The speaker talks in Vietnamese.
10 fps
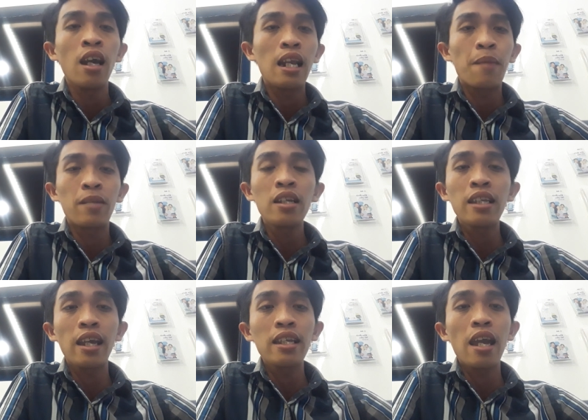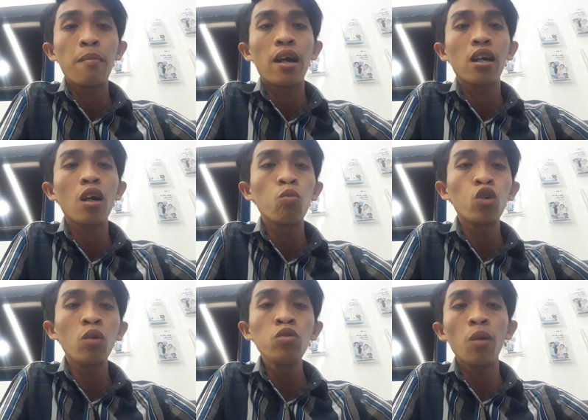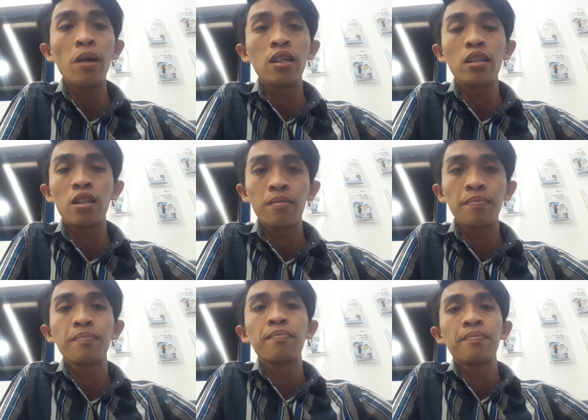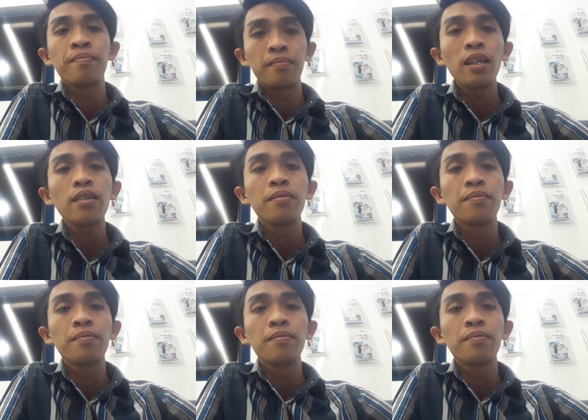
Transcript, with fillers: làm những chuyện gì mà không có đúng cho mình đó.